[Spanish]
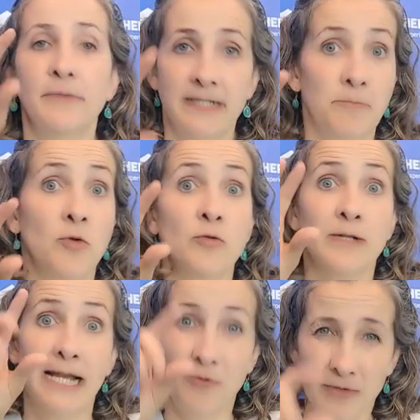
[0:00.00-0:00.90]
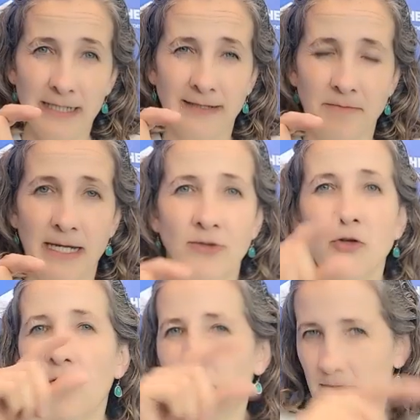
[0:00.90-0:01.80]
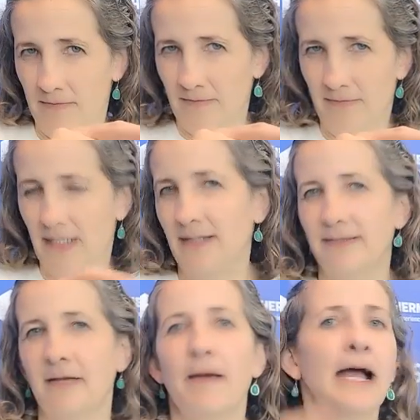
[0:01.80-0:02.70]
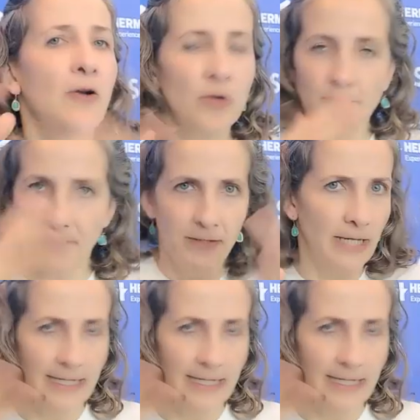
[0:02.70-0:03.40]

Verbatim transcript: se involucra en un crecimiento este, bajo,